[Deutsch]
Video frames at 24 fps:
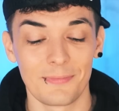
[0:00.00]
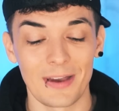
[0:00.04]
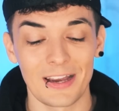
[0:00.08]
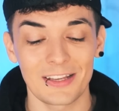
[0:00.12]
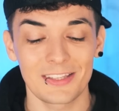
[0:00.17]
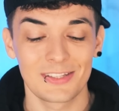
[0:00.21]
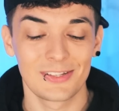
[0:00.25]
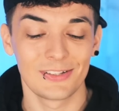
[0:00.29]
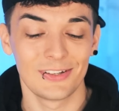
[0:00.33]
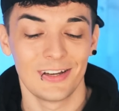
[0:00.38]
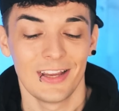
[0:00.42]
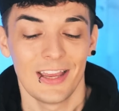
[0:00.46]

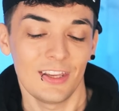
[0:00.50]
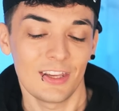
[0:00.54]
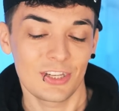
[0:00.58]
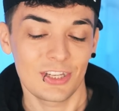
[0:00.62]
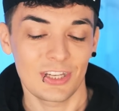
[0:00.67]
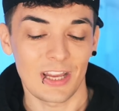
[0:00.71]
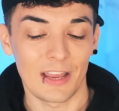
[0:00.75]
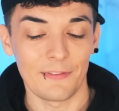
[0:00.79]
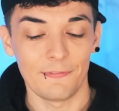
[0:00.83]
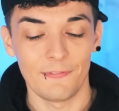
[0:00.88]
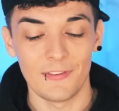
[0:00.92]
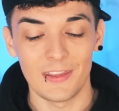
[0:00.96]
gemacht zu, so, ihr
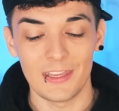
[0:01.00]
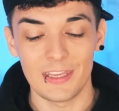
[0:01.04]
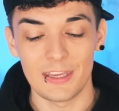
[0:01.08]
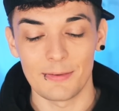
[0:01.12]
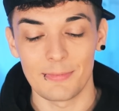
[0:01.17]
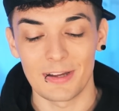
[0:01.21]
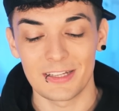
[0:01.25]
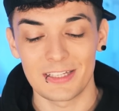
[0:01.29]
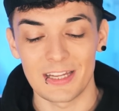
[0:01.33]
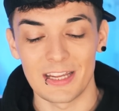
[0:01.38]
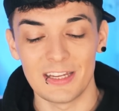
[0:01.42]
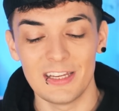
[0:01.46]
scheint wie
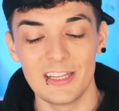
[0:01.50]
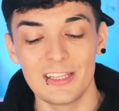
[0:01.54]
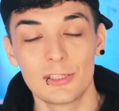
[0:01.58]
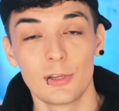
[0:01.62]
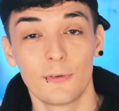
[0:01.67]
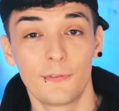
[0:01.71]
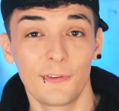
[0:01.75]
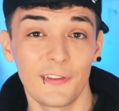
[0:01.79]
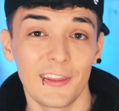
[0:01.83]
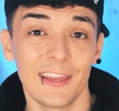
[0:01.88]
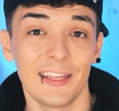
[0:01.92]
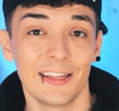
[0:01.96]
jemand, der nie
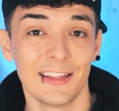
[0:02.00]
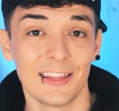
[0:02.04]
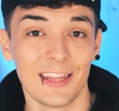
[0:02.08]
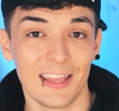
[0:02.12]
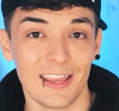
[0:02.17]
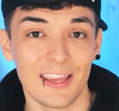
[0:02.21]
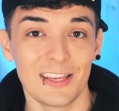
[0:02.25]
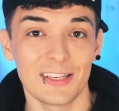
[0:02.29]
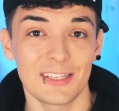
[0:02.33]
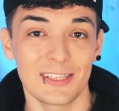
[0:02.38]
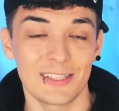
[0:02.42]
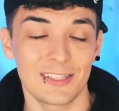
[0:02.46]
zufrieden
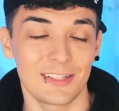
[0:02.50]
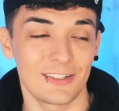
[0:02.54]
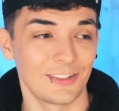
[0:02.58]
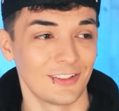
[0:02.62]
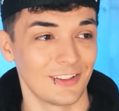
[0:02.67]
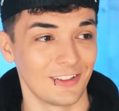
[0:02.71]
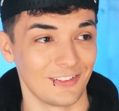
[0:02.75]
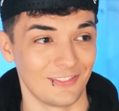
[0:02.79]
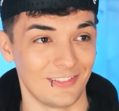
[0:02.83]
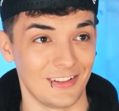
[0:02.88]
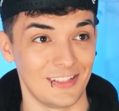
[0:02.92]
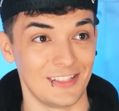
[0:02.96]
ist
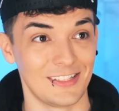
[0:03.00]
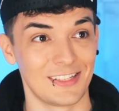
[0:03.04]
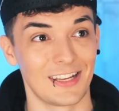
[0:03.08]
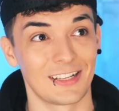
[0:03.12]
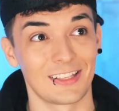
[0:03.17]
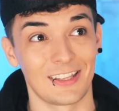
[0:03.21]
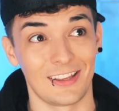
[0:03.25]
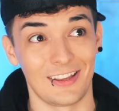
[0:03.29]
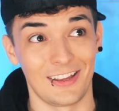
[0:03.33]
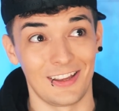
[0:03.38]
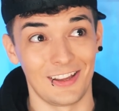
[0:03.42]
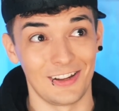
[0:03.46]
und wenn sie
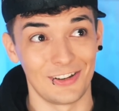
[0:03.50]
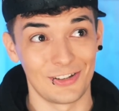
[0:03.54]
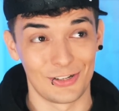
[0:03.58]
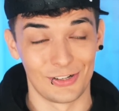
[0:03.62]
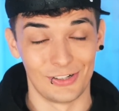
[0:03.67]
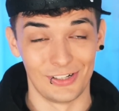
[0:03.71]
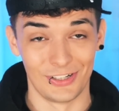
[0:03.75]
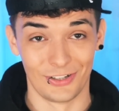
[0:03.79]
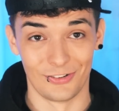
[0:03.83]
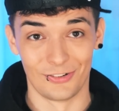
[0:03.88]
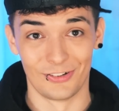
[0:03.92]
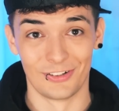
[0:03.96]
sagt, äh,
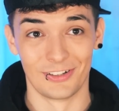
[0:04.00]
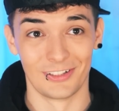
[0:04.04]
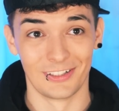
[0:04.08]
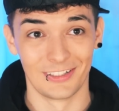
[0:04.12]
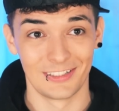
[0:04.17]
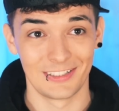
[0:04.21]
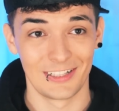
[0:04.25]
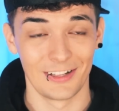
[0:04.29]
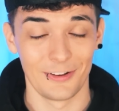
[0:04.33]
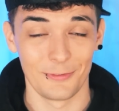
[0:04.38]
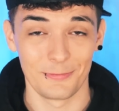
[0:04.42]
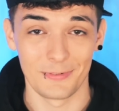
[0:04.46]
Entschuldigung,
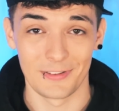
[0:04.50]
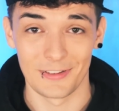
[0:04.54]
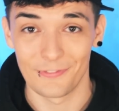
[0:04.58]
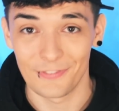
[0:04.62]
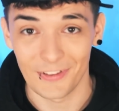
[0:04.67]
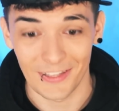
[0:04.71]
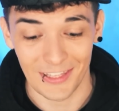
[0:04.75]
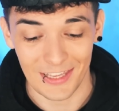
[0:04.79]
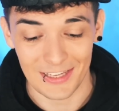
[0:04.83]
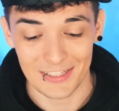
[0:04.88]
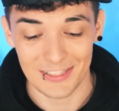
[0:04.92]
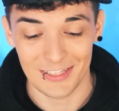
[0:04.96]
ich glaube, ihr
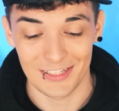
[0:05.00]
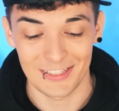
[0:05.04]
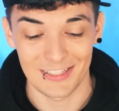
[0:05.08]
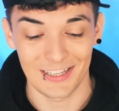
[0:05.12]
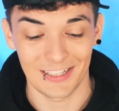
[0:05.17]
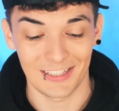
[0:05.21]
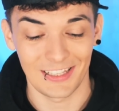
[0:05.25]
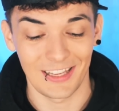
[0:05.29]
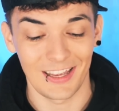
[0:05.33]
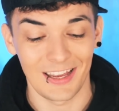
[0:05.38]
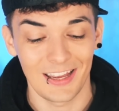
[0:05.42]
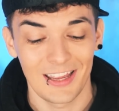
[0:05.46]
vergesst, ich
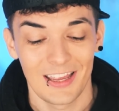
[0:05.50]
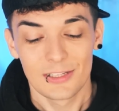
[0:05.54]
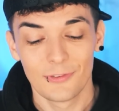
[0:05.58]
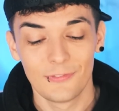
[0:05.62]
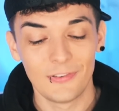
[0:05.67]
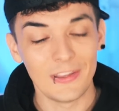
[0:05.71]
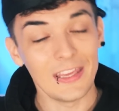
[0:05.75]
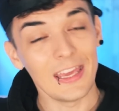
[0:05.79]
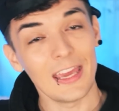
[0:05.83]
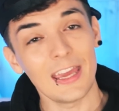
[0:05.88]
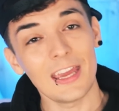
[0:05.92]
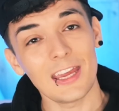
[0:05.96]
sagt er, so
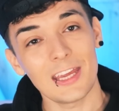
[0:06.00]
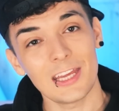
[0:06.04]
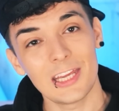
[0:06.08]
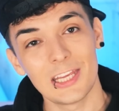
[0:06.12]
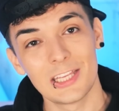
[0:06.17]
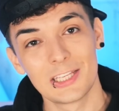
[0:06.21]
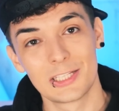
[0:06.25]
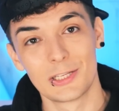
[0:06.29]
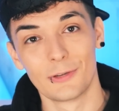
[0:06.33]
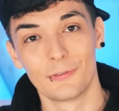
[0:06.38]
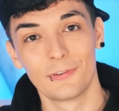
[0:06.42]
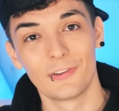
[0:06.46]
wie
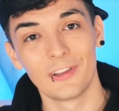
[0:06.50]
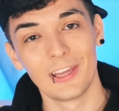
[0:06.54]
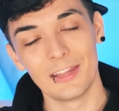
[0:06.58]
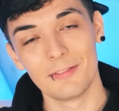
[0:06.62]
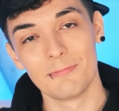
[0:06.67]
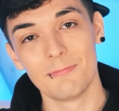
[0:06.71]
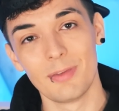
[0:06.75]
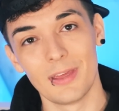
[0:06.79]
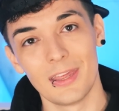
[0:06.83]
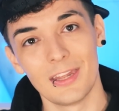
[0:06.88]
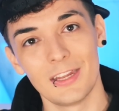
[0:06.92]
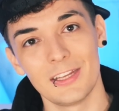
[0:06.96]
ich
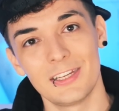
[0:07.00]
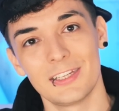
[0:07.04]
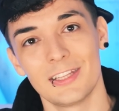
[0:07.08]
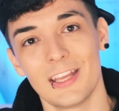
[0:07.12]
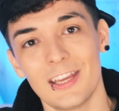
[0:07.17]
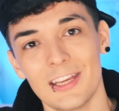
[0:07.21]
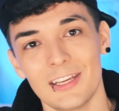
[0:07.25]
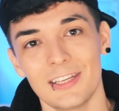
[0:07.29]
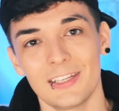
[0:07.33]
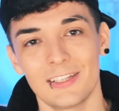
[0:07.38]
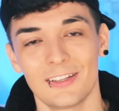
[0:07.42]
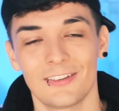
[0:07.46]
zufrieden bin ich
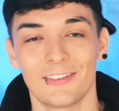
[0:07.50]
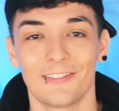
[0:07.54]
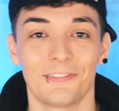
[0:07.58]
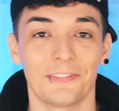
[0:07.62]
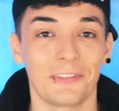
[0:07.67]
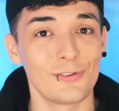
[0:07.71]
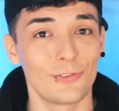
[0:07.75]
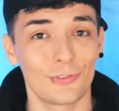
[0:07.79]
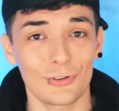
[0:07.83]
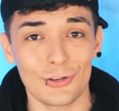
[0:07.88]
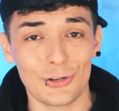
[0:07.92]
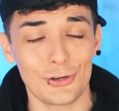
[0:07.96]
nicht,
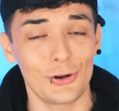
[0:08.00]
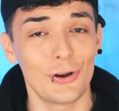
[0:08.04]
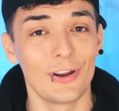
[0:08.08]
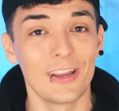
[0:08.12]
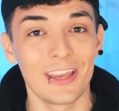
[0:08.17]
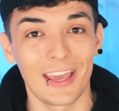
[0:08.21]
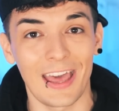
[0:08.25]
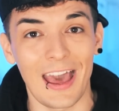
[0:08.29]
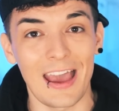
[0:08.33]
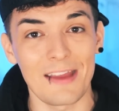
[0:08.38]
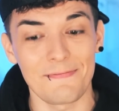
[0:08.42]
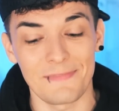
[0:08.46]
schön
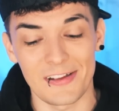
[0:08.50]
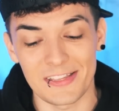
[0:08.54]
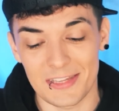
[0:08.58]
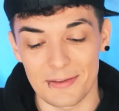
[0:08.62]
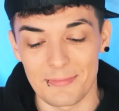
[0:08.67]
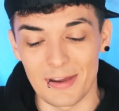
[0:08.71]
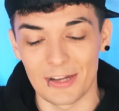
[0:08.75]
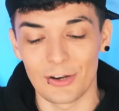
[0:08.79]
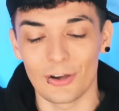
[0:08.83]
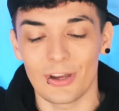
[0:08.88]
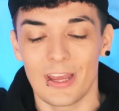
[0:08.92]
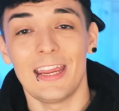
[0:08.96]
gereimt, weil es
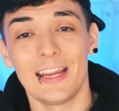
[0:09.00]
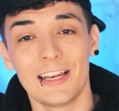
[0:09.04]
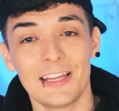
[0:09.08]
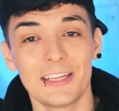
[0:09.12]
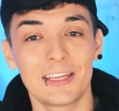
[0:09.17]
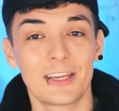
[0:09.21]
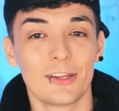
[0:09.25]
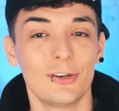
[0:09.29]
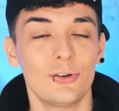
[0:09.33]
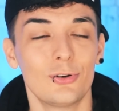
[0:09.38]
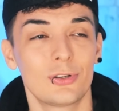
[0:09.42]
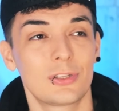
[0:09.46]
immer noch
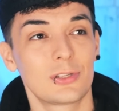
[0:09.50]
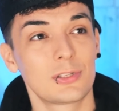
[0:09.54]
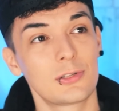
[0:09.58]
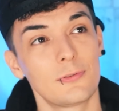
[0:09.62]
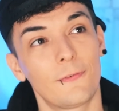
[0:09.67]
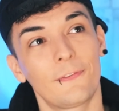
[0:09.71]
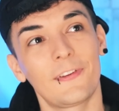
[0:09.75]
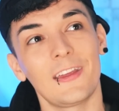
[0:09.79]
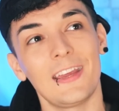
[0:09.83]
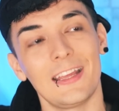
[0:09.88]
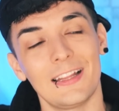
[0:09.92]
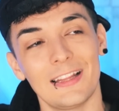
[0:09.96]
ähnlich genug
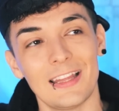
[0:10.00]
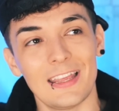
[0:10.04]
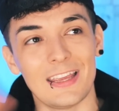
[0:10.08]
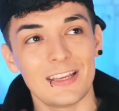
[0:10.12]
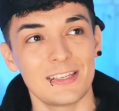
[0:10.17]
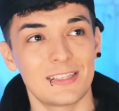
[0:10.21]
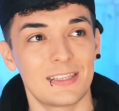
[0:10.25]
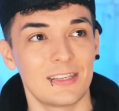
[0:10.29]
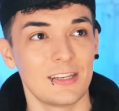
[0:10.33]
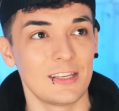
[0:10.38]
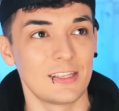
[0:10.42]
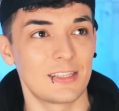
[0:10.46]
zufrieden
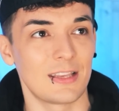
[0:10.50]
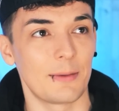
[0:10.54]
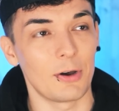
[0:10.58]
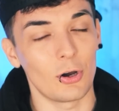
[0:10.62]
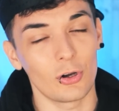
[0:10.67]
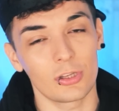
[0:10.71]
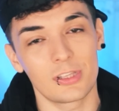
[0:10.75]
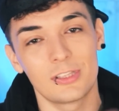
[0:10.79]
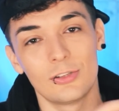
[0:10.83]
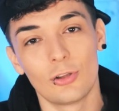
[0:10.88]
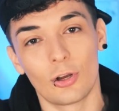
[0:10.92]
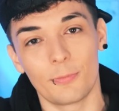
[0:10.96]
ist, ist, aber
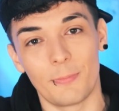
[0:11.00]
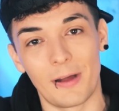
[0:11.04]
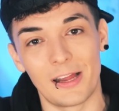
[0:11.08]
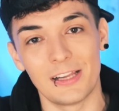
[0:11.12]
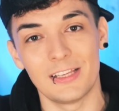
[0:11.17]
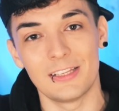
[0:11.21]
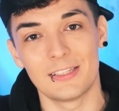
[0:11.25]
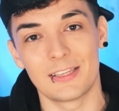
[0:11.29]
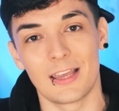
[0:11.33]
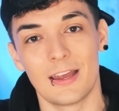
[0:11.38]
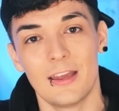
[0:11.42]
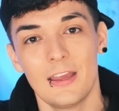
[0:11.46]
auch nochmal
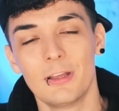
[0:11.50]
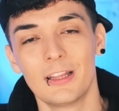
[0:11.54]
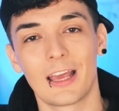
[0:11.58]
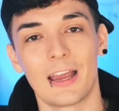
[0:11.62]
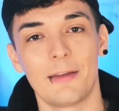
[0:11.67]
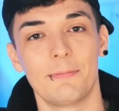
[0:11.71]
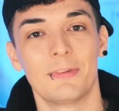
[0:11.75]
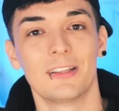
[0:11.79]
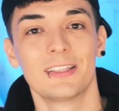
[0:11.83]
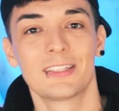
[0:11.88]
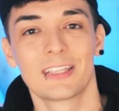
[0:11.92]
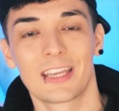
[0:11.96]
dieser
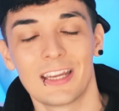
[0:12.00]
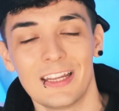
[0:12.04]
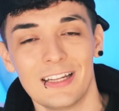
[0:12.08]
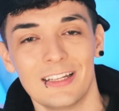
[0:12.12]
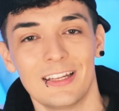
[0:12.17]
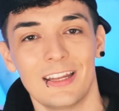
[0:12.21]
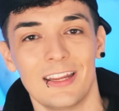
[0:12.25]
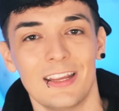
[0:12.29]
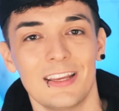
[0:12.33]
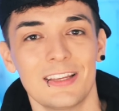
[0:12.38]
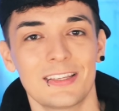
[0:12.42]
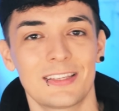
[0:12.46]
Binnenreim
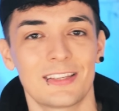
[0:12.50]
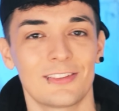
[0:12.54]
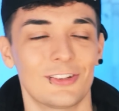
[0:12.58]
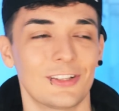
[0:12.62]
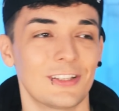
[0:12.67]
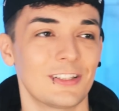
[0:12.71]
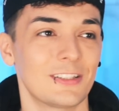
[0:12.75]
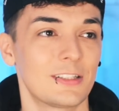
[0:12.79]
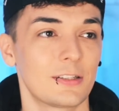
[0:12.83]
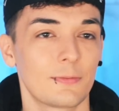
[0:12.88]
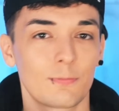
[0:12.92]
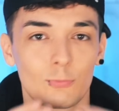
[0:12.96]
drinnen ist
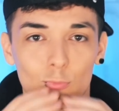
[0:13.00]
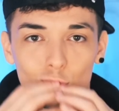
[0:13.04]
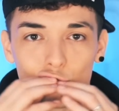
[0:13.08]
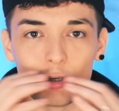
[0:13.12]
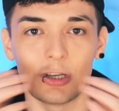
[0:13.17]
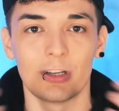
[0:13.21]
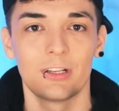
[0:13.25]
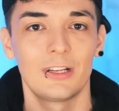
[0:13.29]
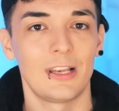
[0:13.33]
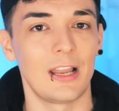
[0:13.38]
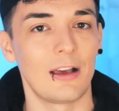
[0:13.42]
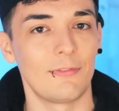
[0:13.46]
und mh,
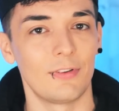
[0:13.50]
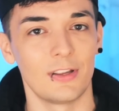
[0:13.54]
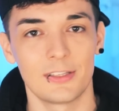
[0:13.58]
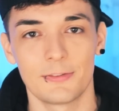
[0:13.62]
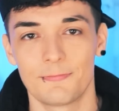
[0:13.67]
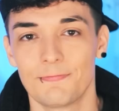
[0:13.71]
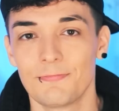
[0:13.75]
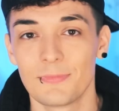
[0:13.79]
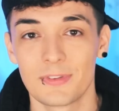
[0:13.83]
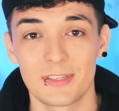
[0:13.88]
mm, love it.